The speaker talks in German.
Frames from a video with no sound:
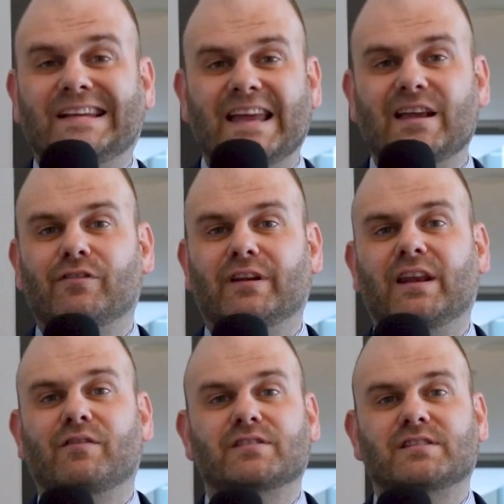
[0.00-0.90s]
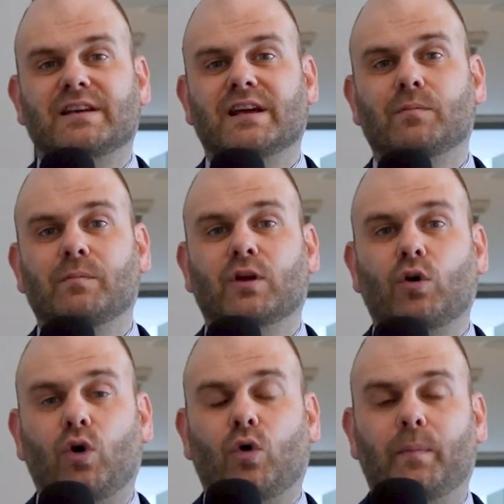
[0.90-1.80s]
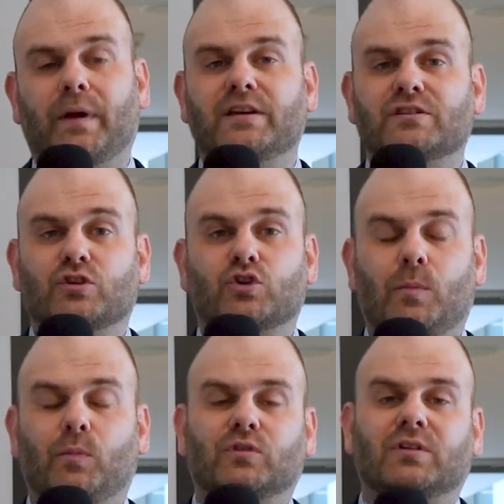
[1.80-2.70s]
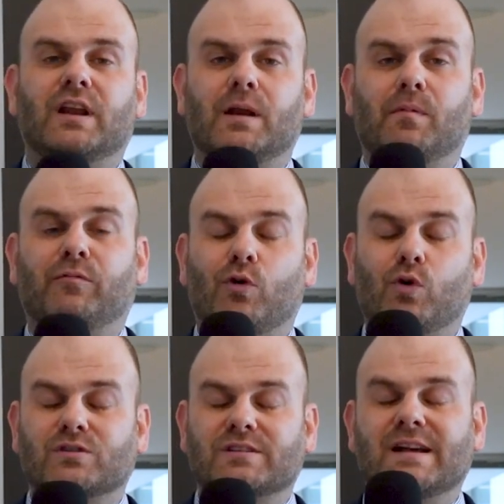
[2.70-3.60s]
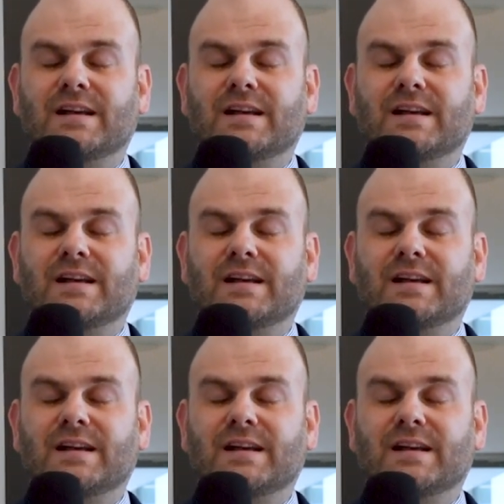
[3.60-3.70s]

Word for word: Gegenwind investieren mit europäischen Top-Unternehmen im Fokus,